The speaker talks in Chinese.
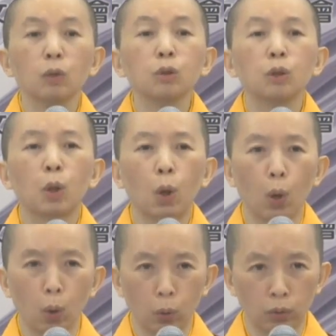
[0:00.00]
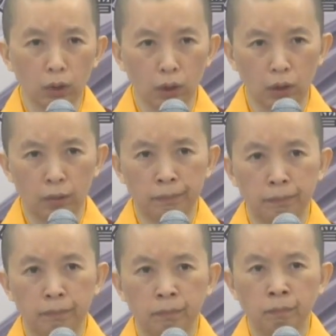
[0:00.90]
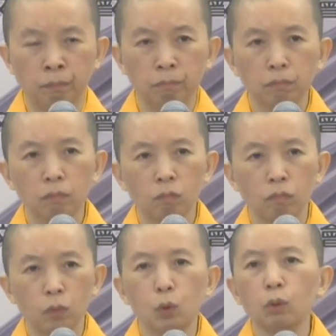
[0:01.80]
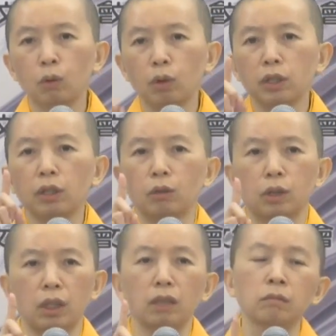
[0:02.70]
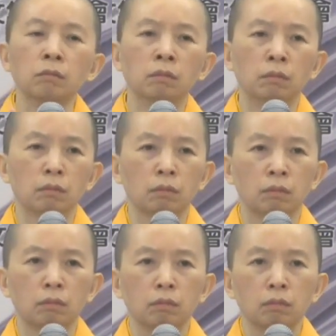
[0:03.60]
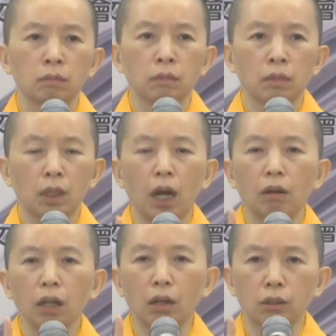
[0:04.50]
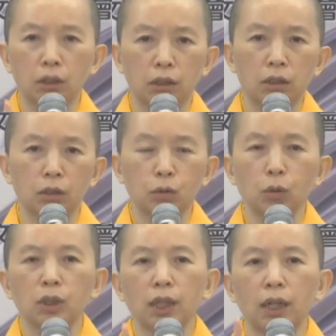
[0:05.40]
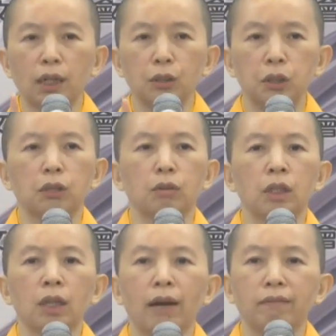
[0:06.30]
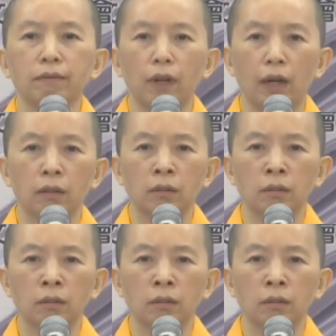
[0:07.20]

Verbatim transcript: 都是空的。如果有人老老实实坐下来修一坛法，